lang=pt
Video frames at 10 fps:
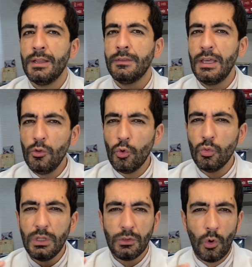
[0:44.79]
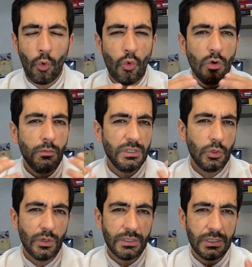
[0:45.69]
tendo contato com alguma
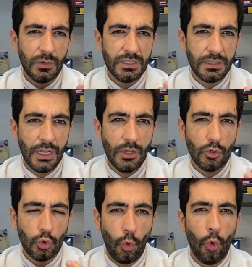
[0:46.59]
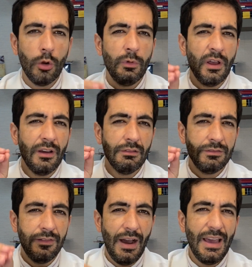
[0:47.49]
situação estranha no nosso corpo,
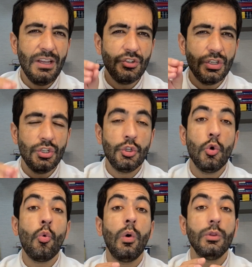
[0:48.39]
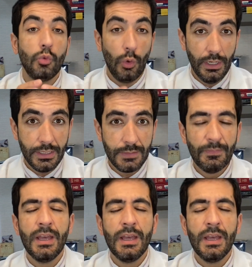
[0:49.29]
vai atingir o quanto antes.